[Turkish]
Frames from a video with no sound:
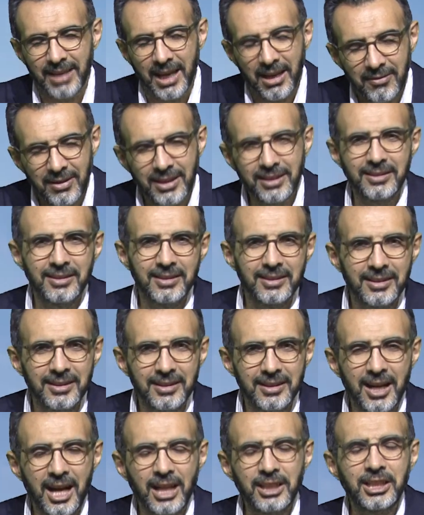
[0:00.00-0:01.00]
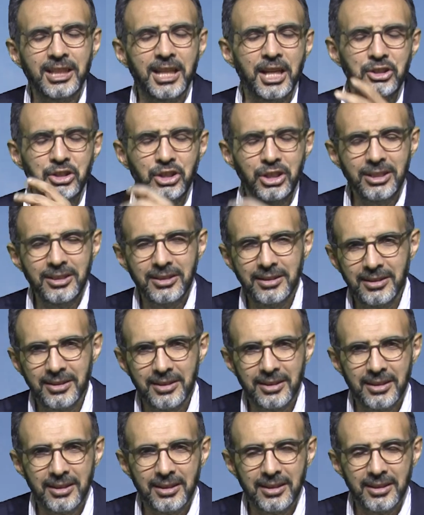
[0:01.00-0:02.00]
Evet. Hadi geçin.
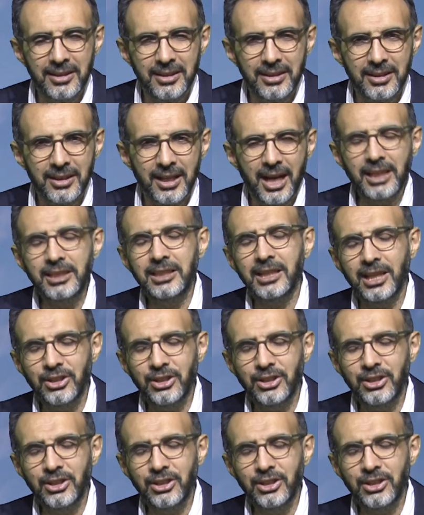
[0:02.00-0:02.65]
Hadi